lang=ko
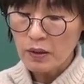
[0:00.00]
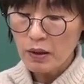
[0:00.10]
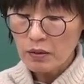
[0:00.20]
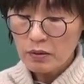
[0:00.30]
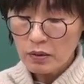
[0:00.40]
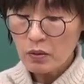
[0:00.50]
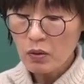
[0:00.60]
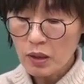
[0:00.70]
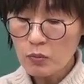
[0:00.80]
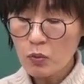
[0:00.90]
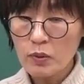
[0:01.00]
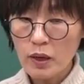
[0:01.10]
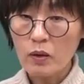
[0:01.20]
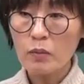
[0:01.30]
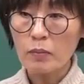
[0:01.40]
예, 그래서
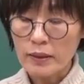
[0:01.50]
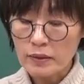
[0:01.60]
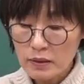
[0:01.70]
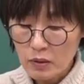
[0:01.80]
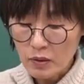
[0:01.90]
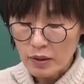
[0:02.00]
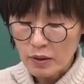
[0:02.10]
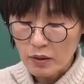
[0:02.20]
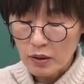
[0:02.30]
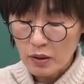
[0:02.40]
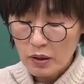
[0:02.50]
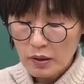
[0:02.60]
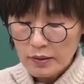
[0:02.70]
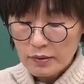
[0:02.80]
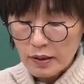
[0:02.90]
건강보험이라는 걸 만든 거예요.
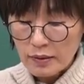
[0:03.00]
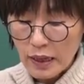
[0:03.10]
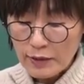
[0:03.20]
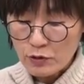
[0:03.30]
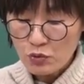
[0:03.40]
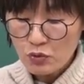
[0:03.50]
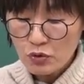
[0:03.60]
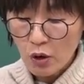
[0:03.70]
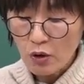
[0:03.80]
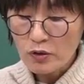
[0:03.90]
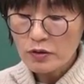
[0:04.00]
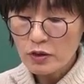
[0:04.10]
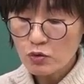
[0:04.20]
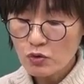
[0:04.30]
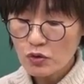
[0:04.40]
자, 다수 경제
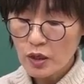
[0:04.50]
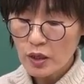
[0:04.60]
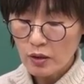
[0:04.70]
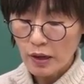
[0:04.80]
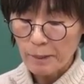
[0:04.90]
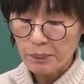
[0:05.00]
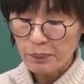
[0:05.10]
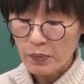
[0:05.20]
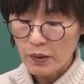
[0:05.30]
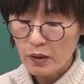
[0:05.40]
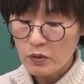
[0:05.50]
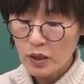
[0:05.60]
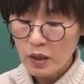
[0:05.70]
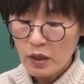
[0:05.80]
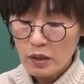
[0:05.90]
주체의 결합.
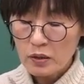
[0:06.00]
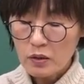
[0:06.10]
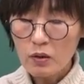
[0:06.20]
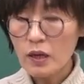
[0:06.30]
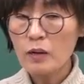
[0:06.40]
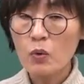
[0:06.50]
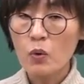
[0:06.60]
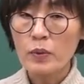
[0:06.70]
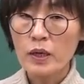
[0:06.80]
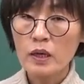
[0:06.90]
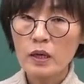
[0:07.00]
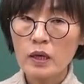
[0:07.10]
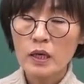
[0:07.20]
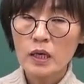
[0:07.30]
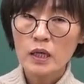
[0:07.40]
우리 그
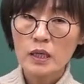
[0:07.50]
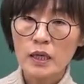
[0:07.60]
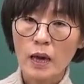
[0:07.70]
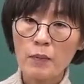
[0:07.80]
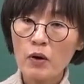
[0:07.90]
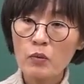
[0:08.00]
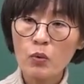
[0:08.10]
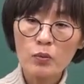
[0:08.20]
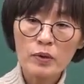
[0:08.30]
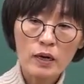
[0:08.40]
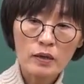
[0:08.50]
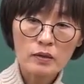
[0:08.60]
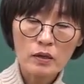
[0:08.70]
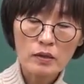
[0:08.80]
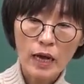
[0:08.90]
건강보험이 개별보험이라고
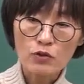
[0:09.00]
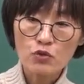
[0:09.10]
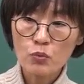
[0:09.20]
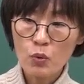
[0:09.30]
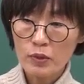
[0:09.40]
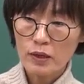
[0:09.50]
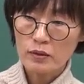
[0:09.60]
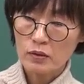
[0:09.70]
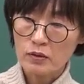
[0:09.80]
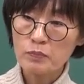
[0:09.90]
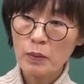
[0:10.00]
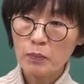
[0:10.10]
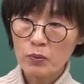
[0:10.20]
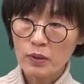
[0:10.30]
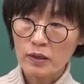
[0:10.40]
그랬어요? 다수보험이라고 랬어요
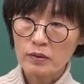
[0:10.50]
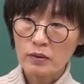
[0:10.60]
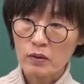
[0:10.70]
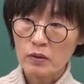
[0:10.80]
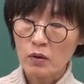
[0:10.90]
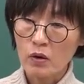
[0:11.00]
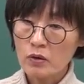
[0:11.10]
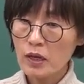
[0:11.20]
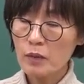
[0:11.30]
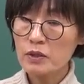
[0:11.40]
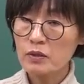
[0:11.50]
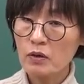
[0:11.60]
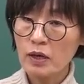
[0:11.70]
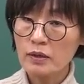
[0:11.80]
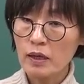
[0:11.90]
집합보험이라고 랬어요 여러 사람이
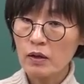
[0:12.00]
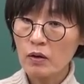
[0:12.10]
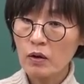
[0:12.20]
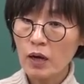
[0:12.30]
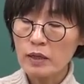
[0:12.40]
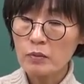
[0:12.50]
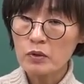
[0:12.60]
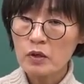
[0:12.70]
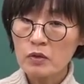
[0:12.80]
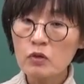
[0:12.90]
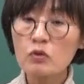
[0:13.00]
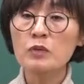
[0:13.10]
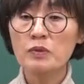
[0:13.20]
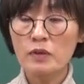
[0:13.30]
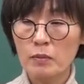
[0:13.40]
들어야 돼요? 아니면 들고
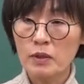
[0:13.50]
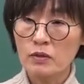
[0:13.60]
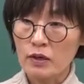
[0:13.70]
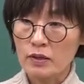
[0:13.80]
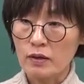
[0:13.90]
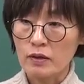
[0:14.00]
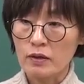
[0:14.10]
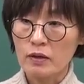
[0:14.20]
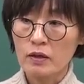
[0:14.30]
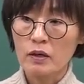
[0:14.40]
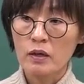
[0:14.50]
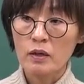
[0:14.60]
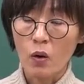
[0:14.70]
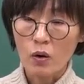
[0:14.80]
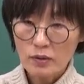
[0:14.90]
싶은 사람만 들어야 돼요?
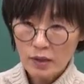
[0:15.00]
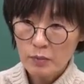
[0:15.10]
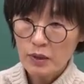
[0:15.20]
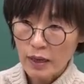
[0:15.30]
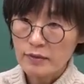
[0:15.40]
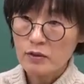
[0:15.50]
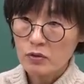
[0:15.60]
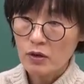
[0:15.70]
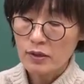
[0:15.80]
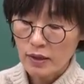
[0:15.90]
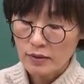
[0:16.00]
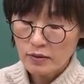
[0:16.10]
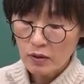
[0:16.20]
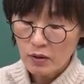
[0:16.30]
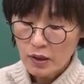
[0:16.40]
여러 사람이 강제로 들어야
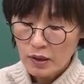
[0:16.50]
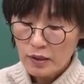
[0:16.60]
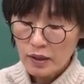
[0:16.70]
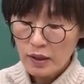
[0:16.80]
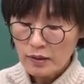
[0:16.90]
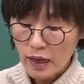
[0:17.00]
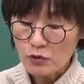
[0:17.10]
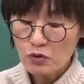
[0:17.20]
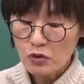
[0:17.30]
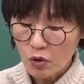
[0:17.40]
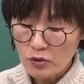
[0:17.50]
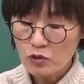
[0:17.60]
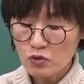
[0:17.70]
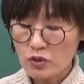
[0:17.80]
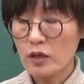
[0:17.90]
되겠죠. 이게 다수
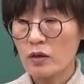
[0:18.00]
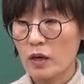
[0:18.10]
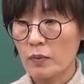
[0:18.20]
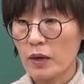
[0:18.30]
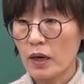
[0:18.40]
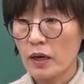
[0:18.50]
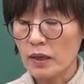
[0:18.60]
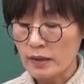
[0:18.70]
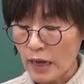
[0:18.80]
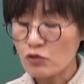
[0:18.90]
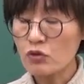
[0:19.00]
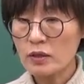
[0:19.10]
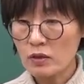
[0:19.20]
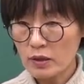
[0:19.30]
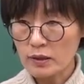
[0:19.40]
경제 주체의 결합이야. 그러니까 다수가
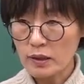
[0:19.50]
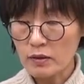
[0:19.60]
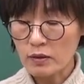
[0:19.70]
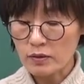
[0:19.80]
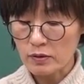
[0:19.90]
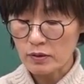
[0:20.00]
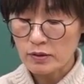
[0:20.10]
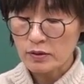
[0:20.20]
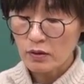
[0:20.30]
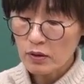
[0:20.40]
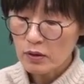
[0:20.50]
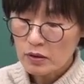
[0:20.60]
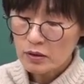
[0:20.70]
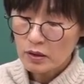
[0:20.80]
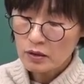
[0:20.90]
들어야 된다는 거죠. 그렇죠?
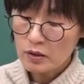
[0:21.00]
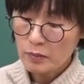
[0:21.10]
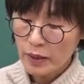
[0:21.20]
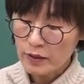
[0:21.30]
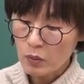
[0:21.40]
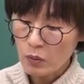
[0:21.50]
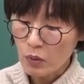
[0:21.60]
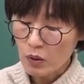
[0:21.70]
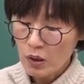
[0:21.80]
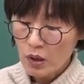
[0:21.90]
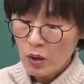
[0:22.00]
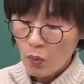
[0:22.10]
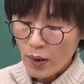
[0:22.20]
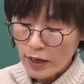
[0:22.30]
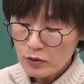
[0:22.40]
그래서 그 말이고
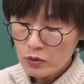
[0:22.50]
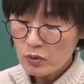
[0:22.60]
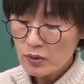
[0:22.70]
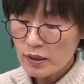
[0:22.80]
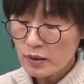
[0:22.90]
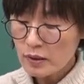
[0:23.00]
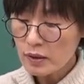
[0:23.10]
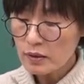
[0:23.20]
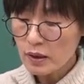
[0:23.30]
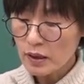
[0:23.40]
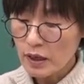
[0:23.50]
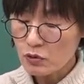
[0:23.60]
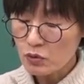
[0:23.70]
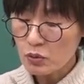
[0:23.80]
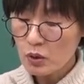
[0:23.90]
확률 계산에 의한
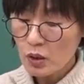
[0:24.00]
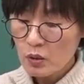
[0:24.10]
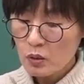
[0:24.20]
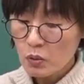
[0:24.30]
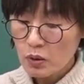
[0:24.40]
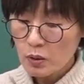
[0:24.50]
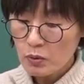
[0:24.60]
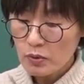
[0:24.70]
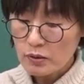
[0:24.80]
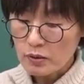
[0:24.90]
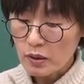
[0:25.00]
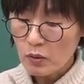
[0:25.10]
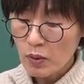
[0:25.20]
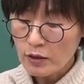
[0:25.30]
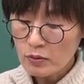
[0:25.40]
각출 요게
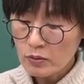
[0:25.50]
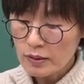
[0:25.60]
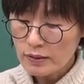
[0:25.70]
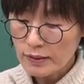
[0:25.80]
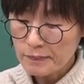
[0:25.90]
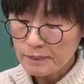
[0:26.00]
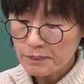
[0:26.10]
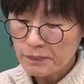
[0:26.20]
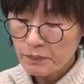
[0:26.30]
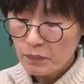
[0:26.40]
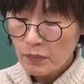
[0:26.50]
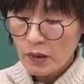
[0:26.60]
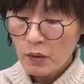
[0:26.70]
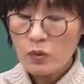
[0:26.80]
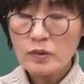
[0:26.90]
모르겠는데 확률 계산
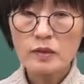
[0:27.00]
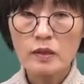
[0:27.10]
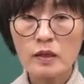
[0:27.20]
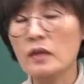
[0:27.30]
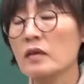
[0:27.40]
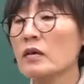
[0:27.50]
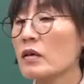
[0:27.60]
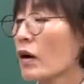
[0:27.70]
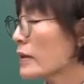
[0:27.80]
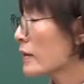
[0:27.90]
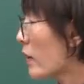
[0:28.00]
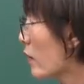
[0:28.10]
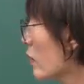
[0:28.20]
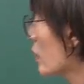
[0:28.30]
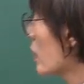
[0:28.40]
혹시 그거 기억하세요?